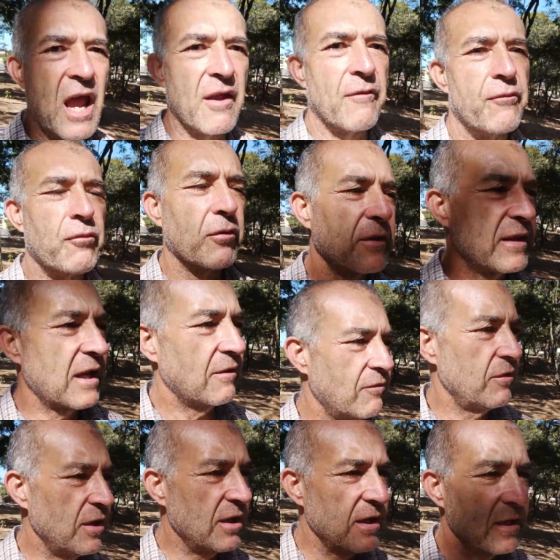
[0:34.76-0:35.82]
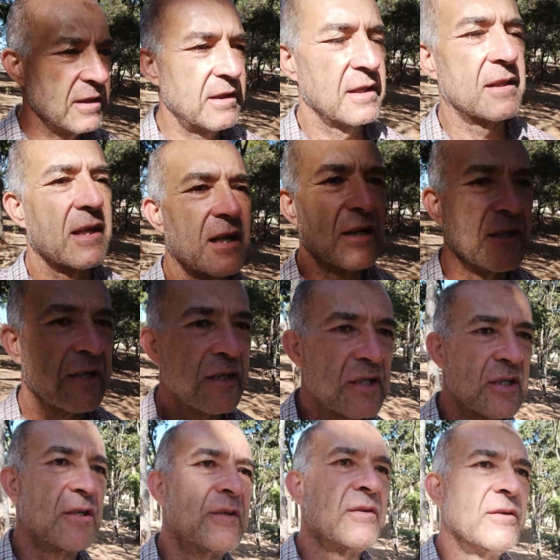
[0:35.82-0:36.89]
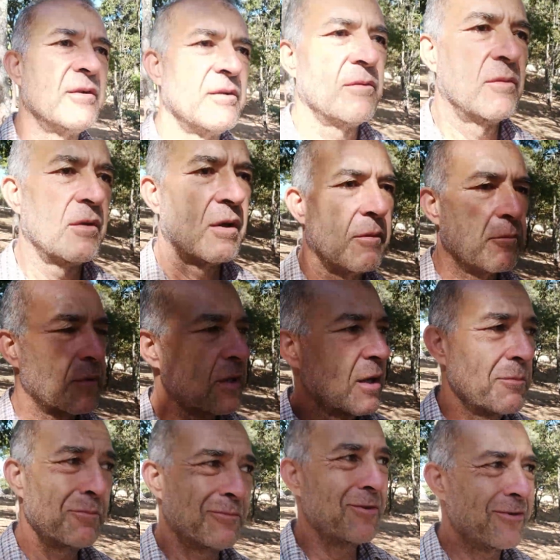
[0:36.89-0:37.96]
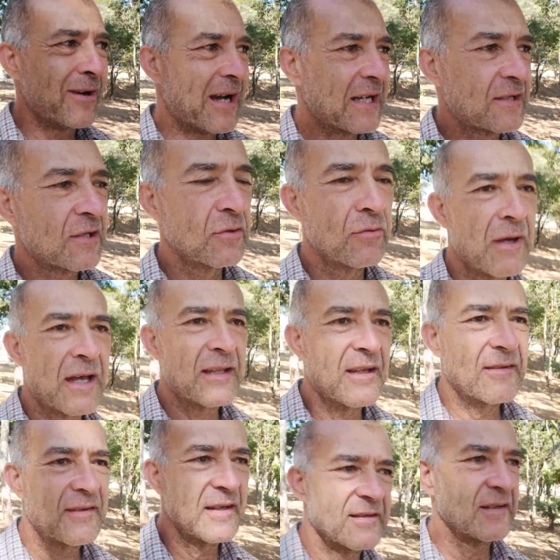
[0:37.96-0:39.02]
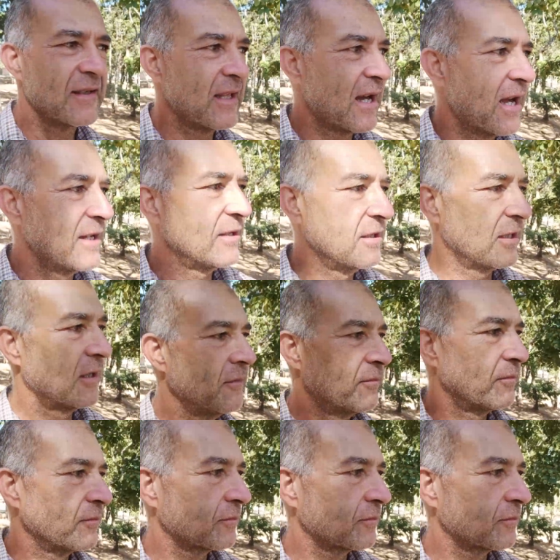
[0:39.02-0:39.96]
iPhone da vida, tá, gente? Porque eu acho que não há necessidade, né?